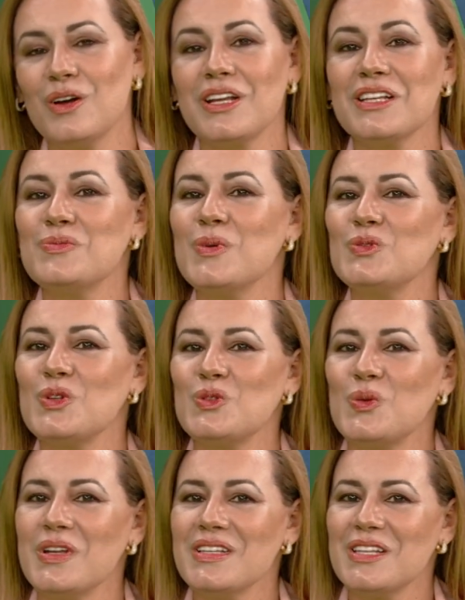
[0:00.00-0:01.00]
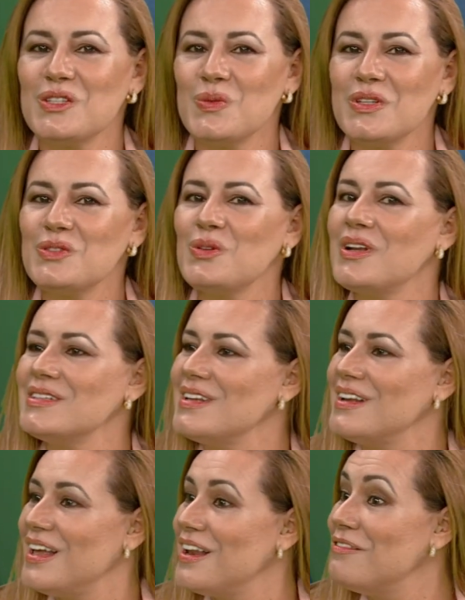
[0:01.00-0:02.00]
a hora que as pessoas conhecerem sua história,
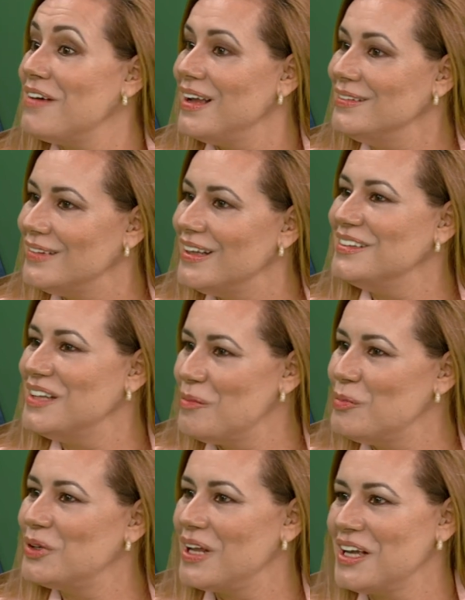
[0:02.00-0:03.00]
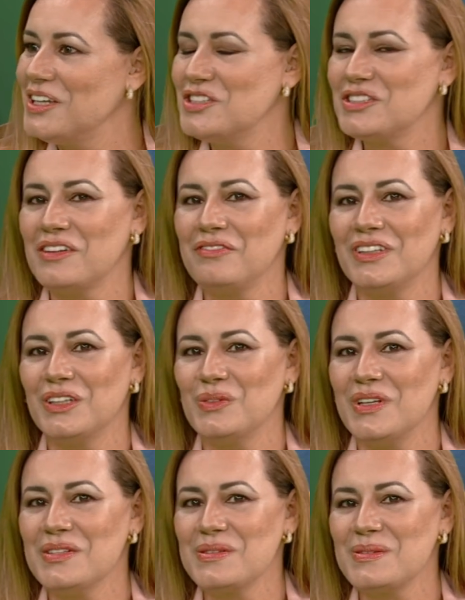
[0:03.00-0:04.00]
ela vai entender por que, que a gente está falando
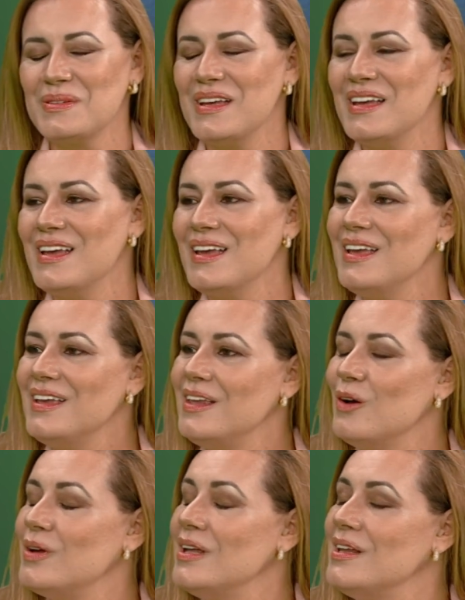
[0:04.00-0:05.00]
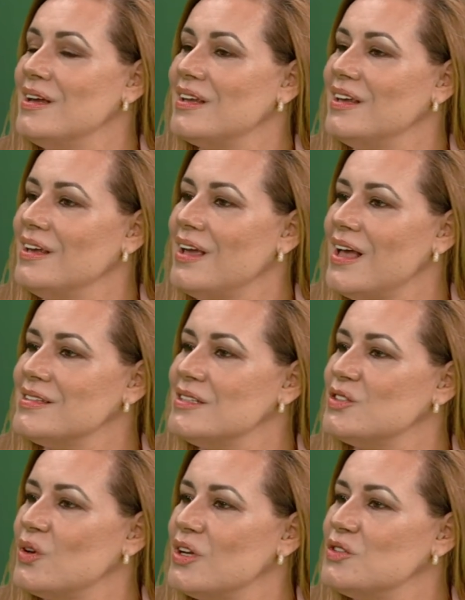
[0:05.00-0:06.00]
isso. E eu queria que essa
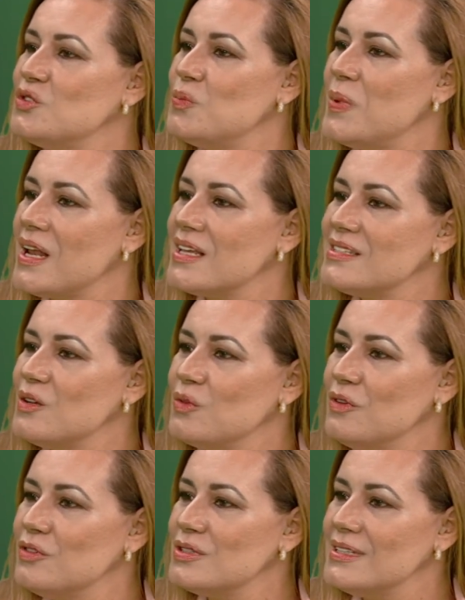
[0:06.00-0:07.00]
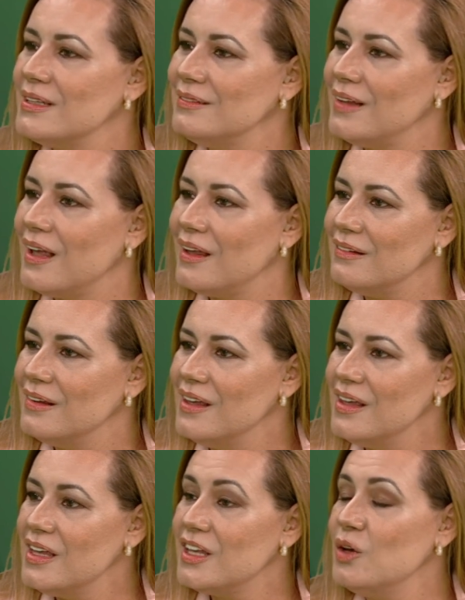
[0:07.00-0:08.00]
história de superação que você tem
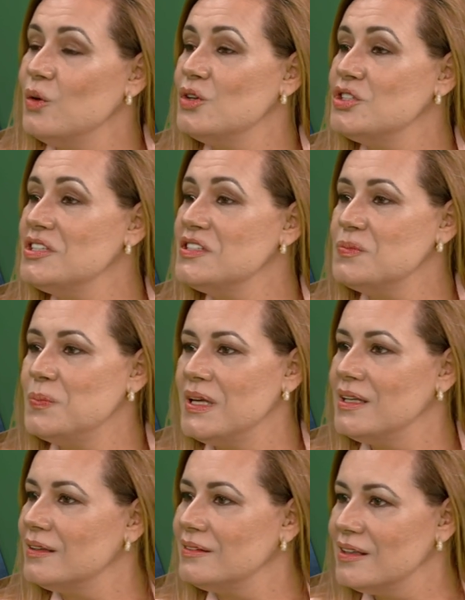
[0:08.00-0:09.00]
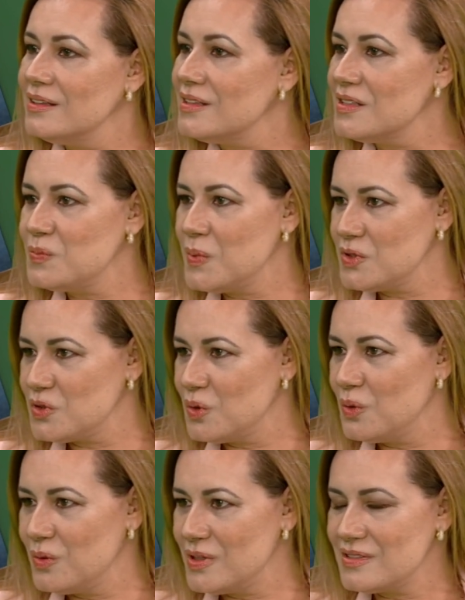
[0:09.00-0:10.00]
e que hoje inspira tantas
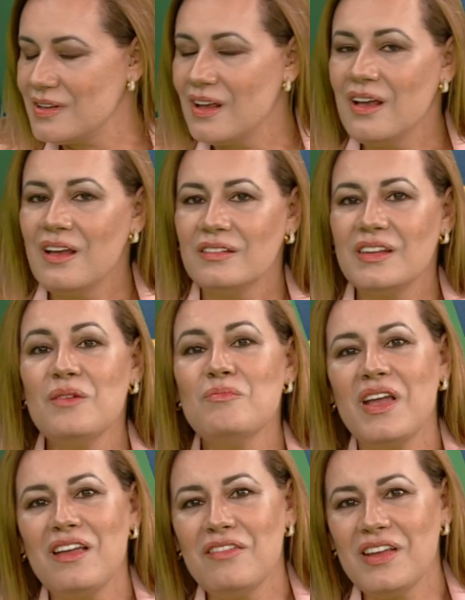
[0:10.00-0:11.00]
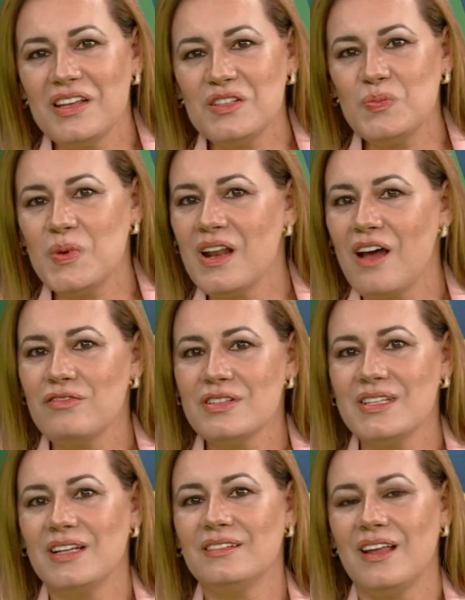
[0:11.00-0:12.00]
pessoas, também venha inspirar
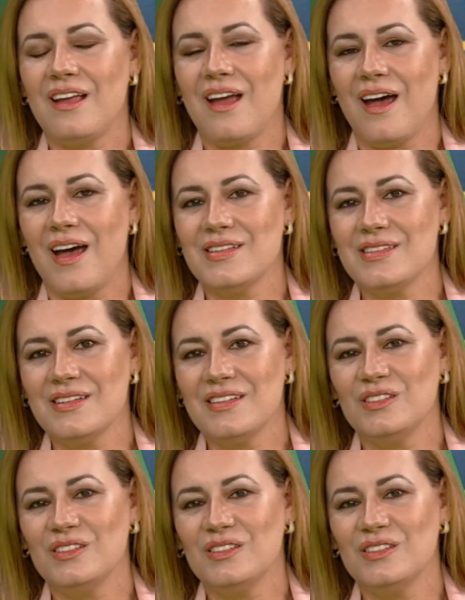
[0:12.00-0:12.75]
você que está em casa.